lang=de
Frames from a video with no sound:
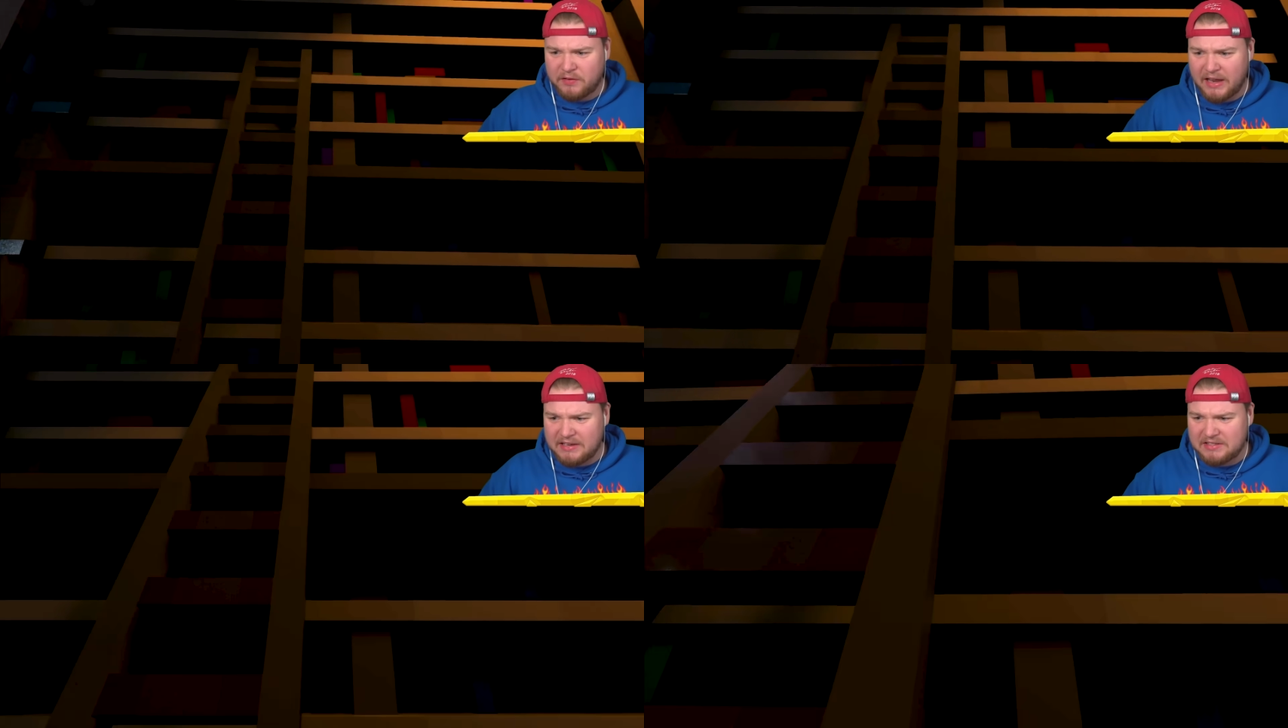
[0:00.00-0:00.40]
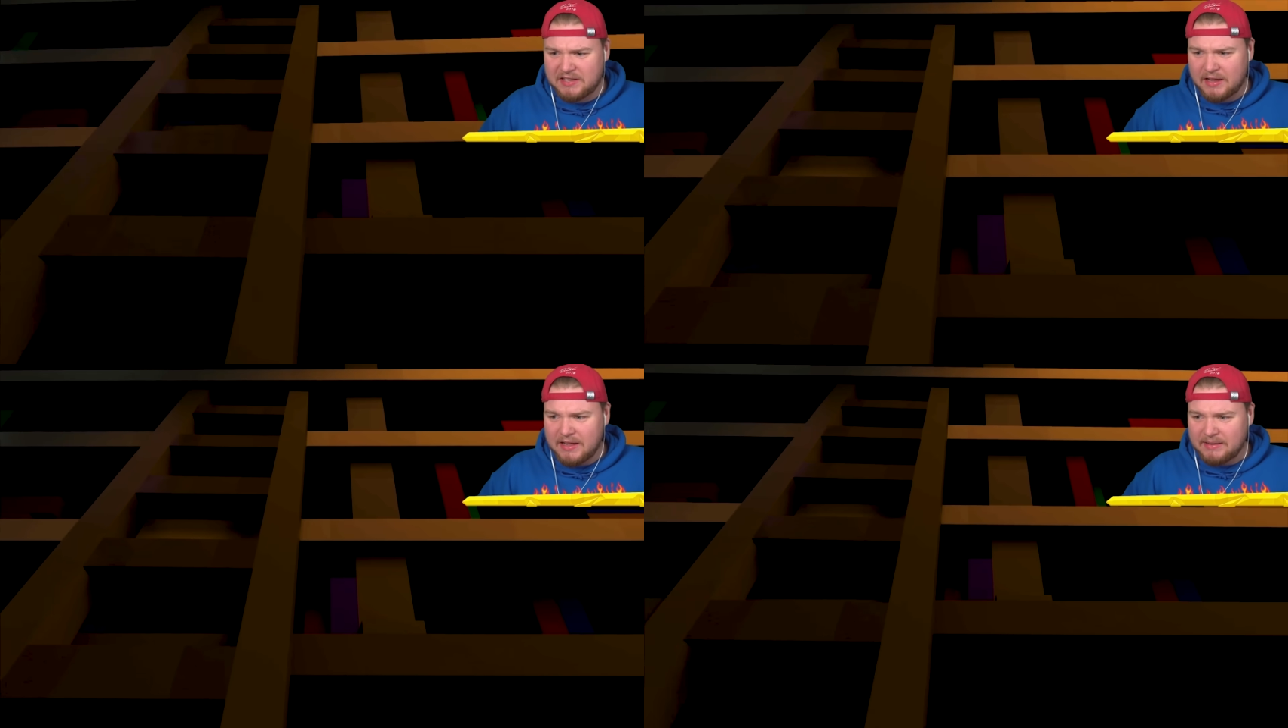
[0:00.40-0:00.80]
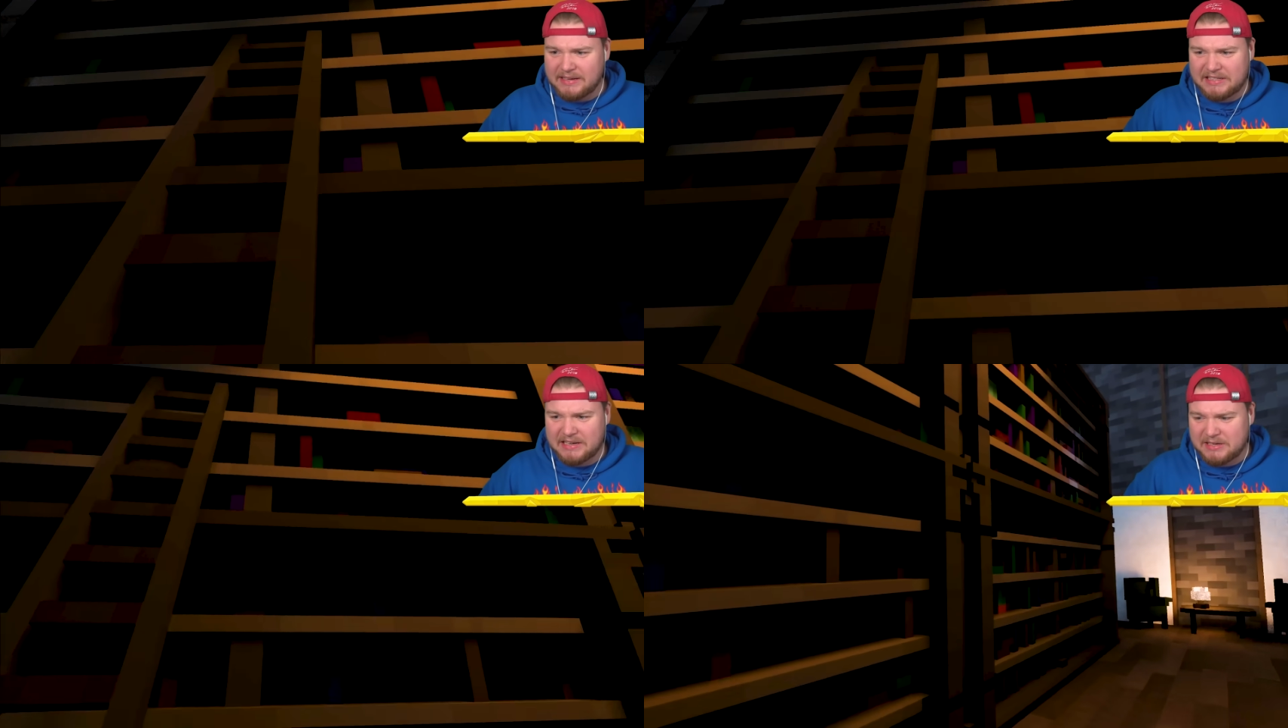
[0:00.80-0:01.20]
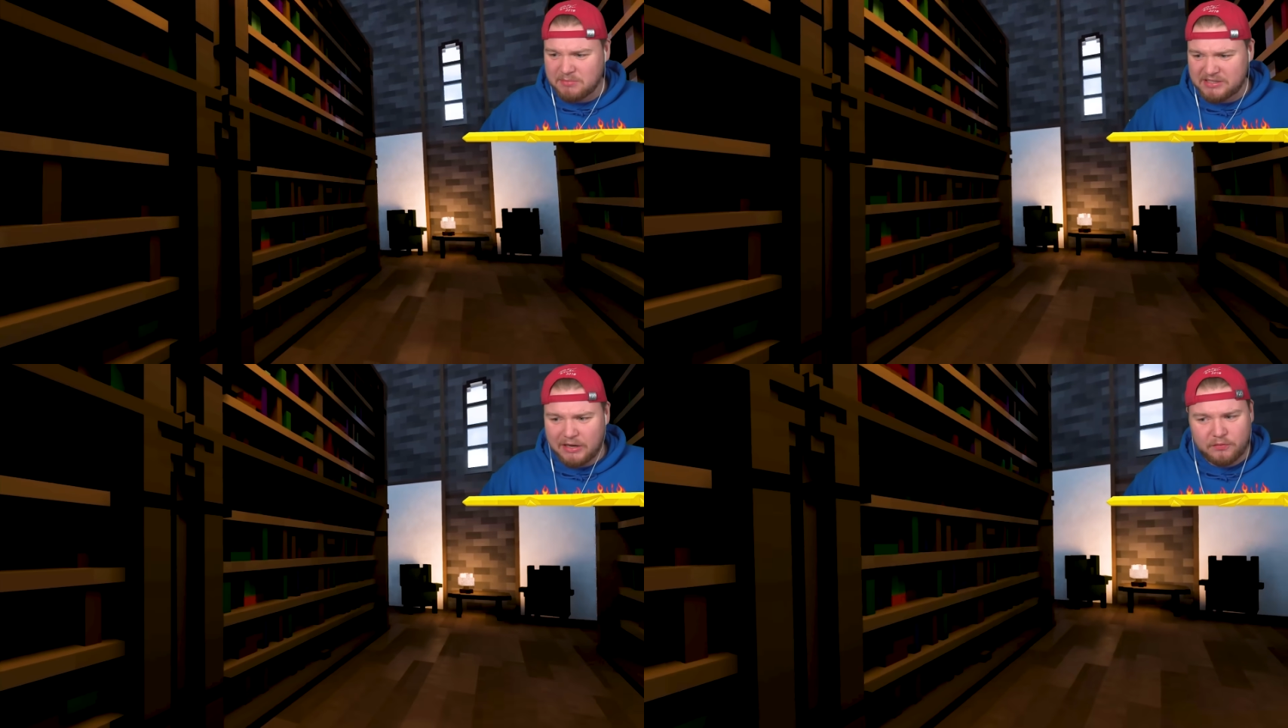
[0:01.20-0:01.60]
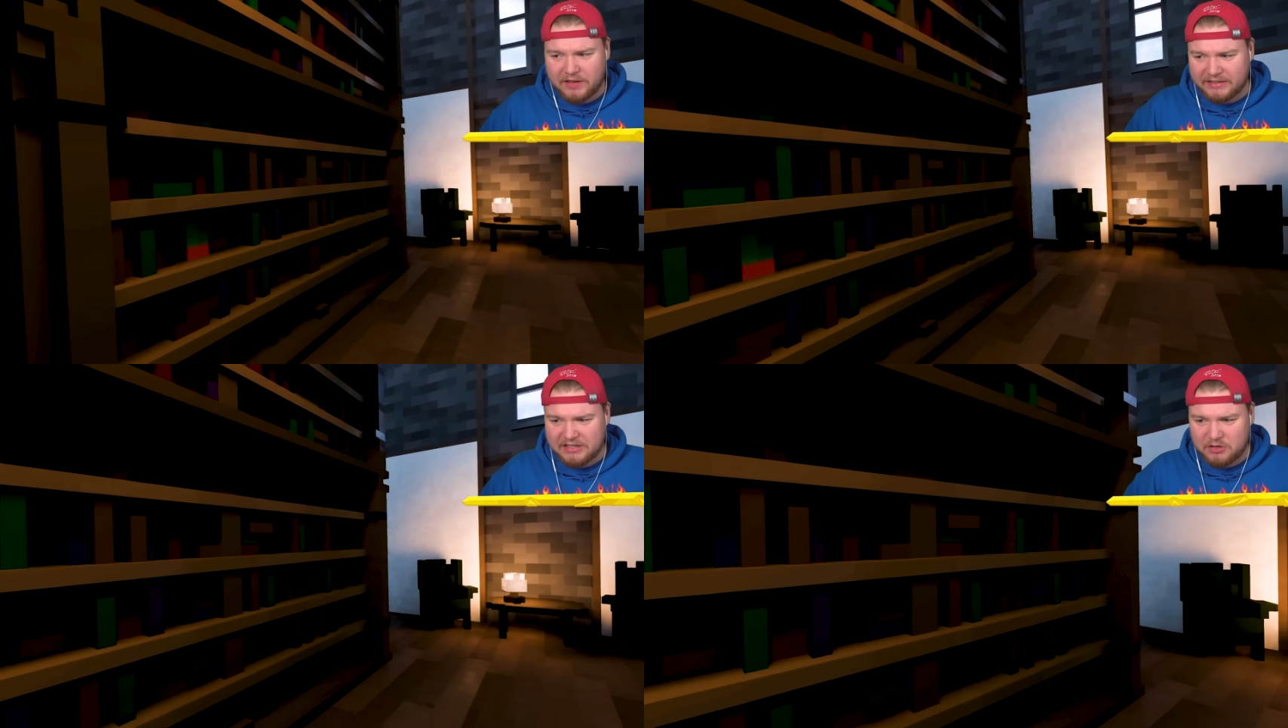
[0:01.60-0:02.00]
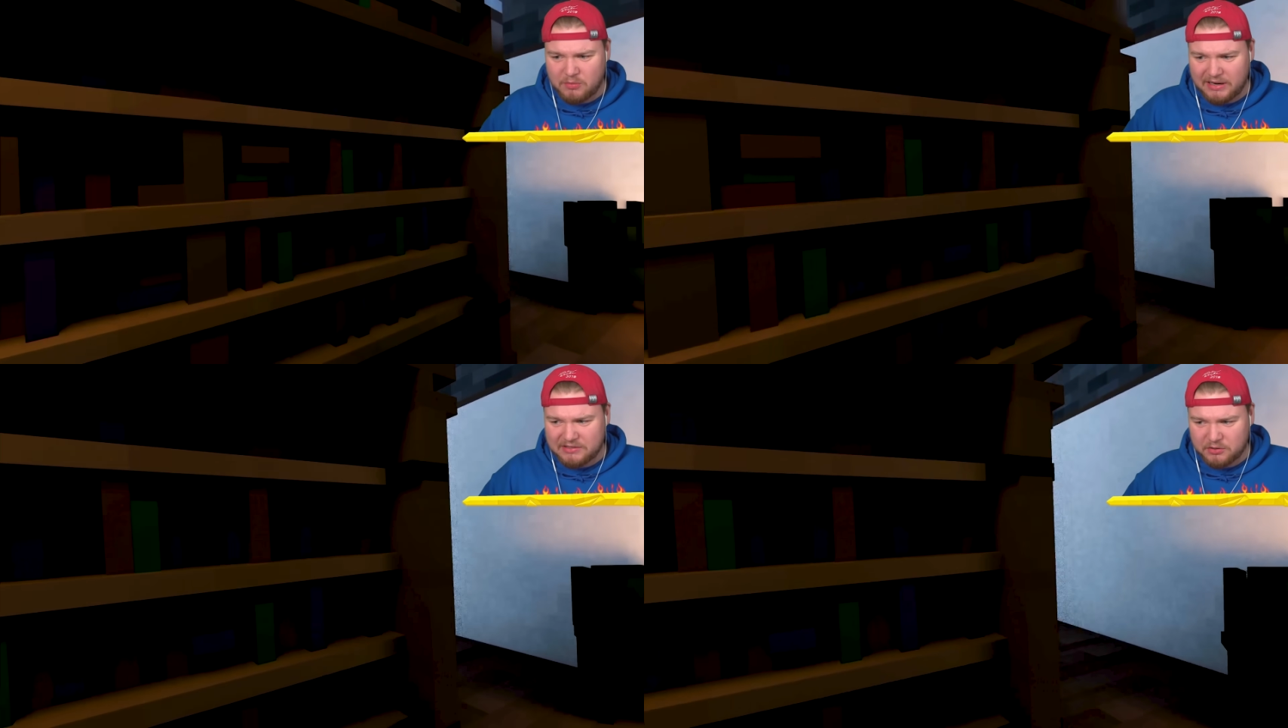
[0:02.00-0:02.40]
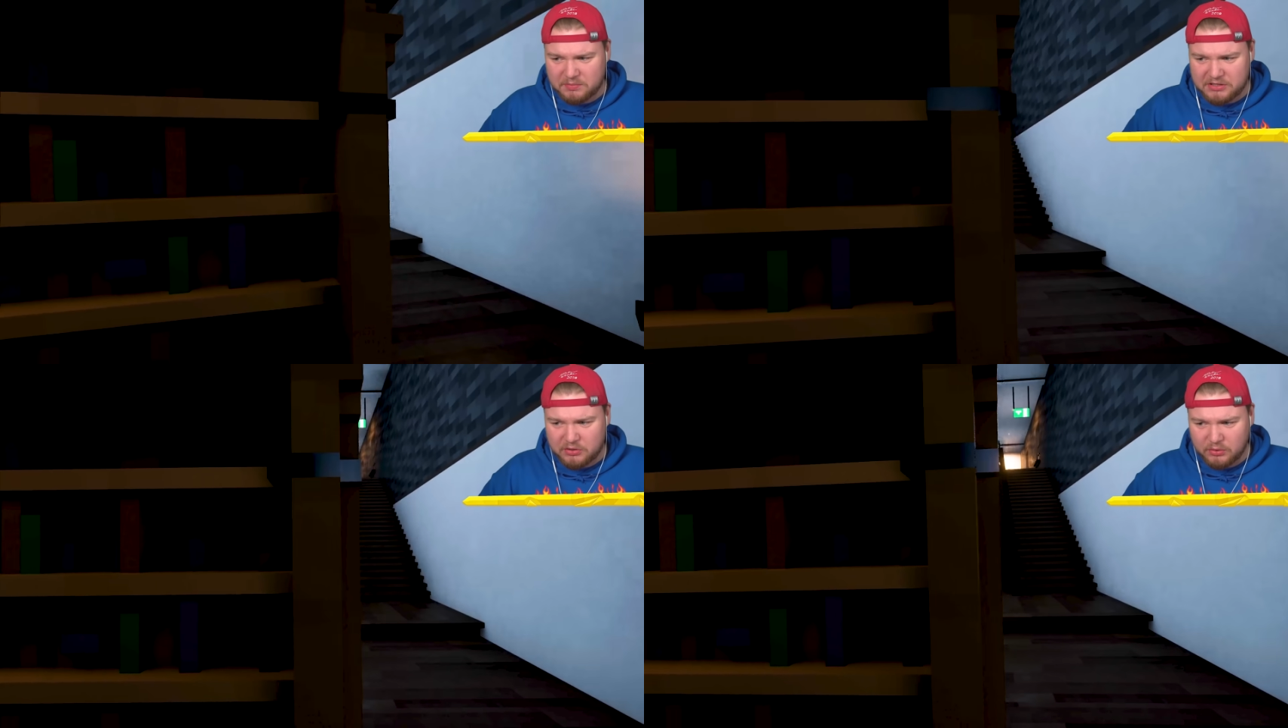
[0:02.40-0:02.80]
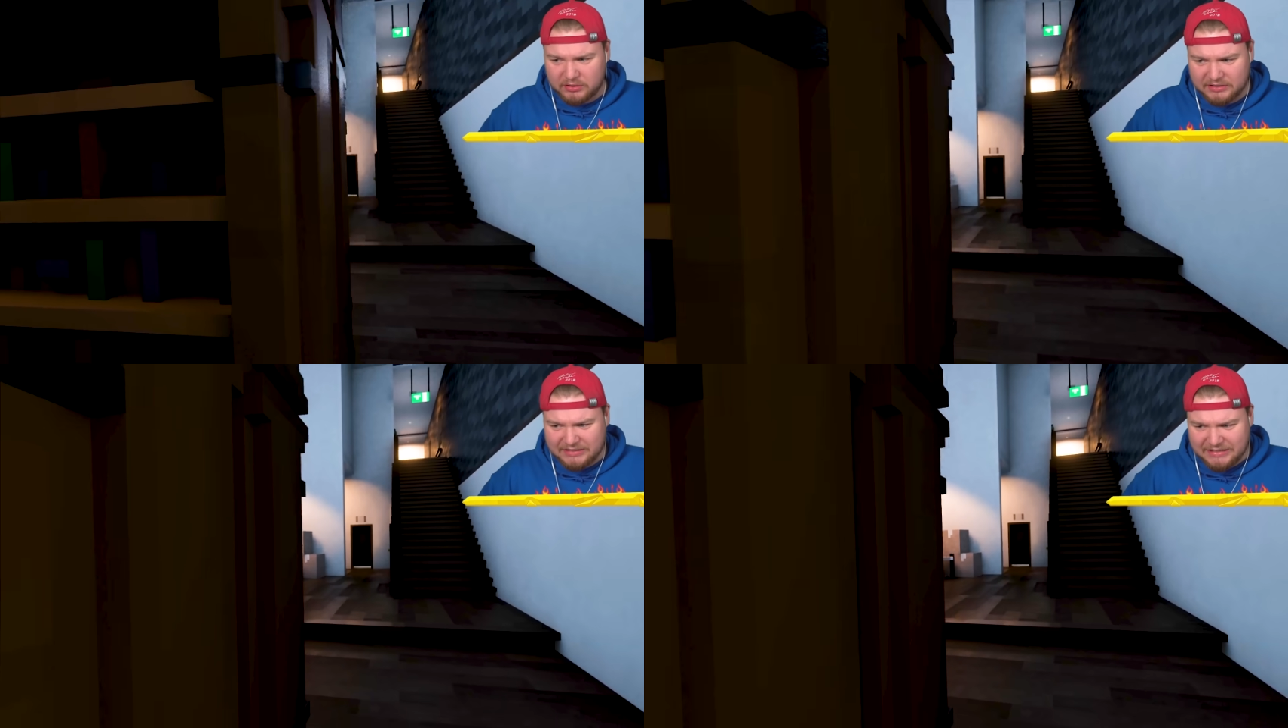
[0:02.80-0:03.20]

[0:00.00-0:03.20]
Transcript: Vielleicht hier... Ich, ich muss raufklettern. Ich guck mal ganz kurz, ob sie guckt.